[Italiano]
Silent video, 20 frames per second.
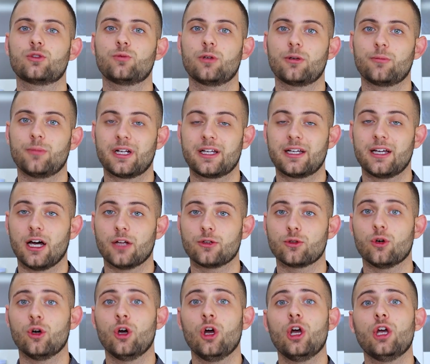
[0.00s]
al
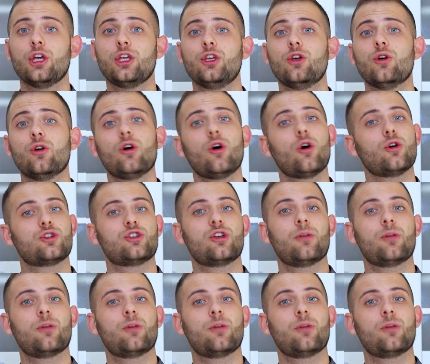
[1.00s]
supermercato. Io ho